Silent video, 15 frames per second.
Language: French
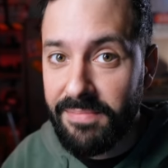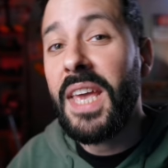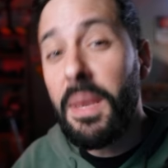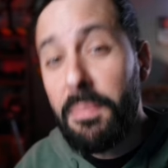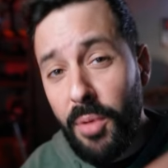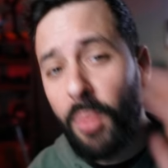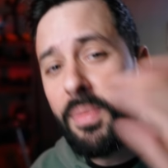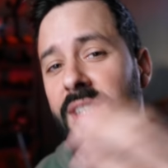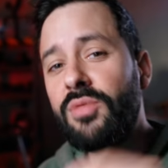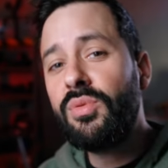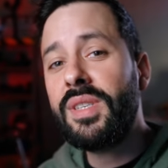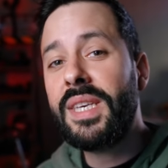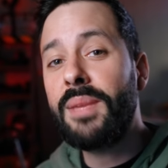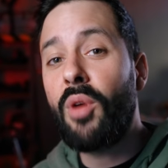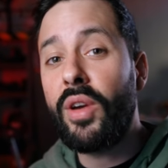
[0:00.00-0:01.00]
Et pour mes
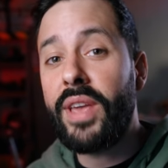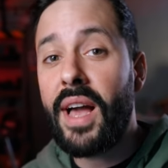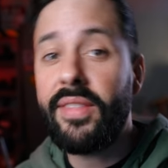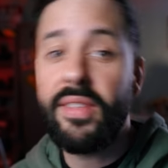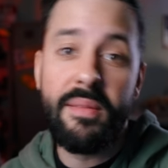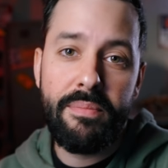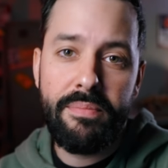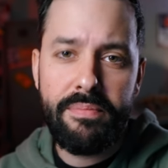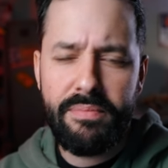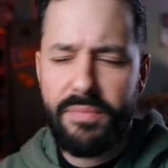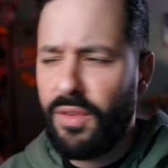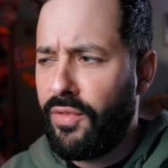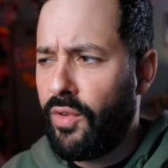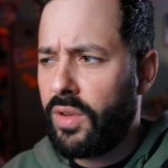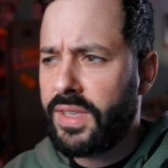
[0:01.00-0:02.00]
Suisses qui me regardent,
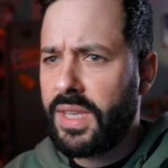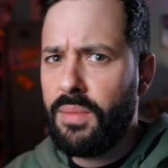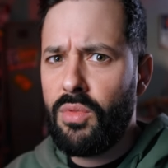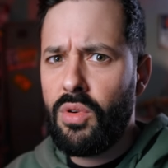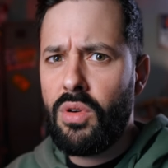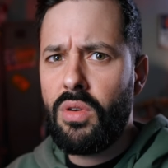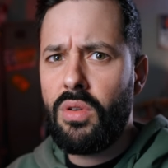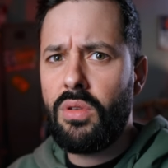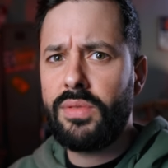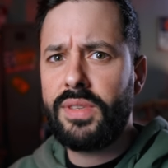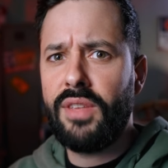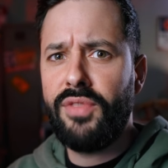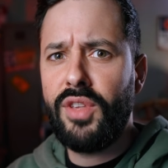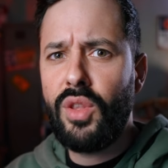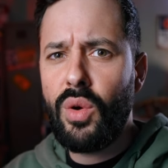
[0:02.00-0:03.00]
forcément
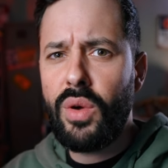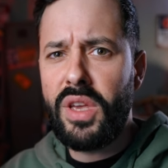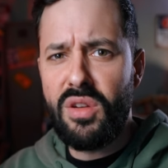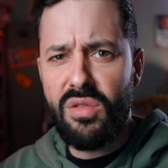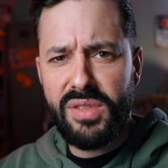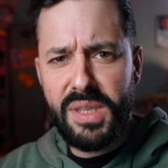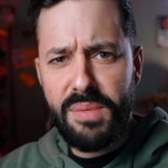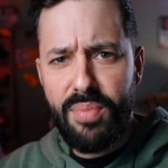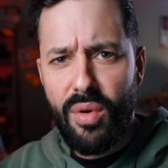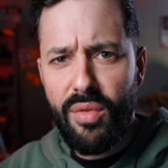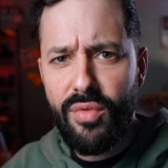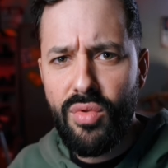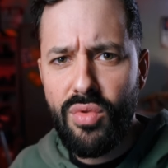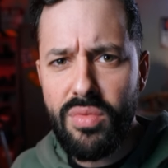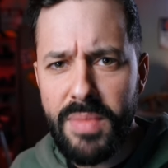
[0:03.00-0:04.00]
cette vidéo est aussi pour
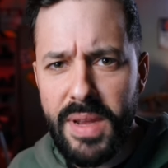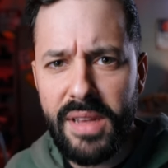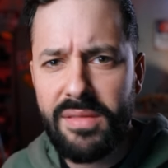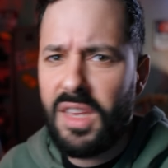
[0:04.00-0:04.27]
vous, mais